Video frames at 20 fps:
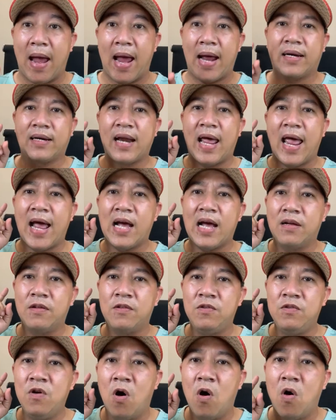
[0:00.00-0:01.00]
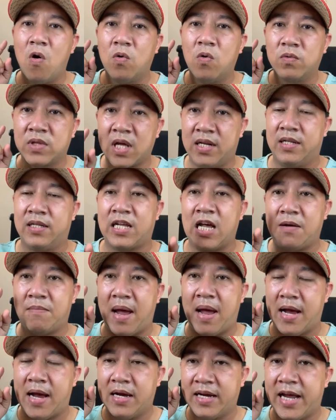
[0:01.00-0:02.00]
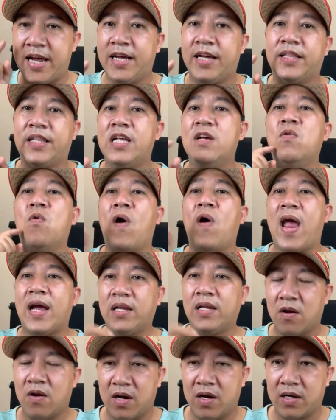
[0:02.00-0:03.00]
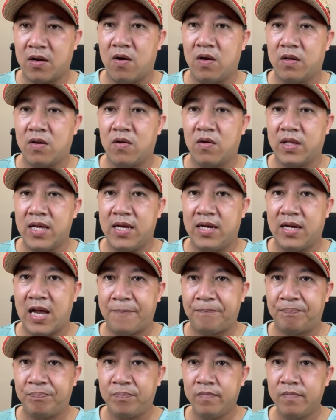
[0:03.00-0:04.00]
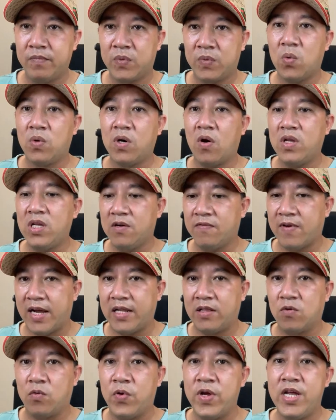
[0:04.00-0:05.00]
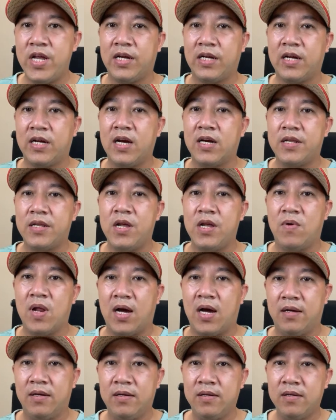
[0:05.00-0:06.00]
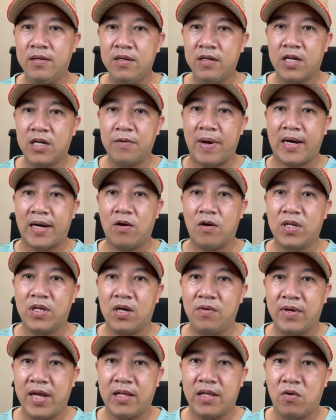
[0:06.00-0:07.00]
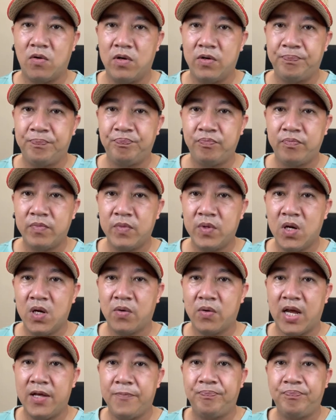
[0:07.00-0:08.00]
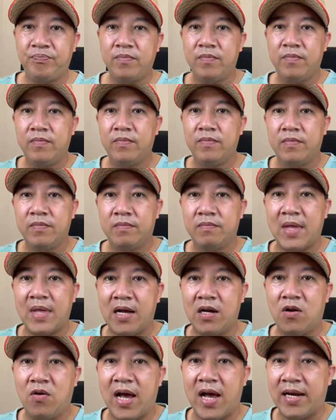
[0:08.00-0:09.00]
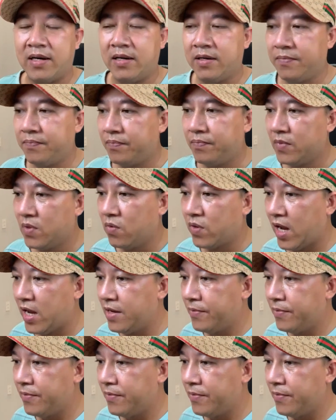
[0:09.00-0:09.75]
bạn đang vô tình các bạn ghi cái tiếng ngoán cho Thiền Am. Tôi nói như vậy, tôi khuyên rất nhiều lần, các bạn đâu chờ nghe tôi. Ok, Đăng rồi anh. Ok,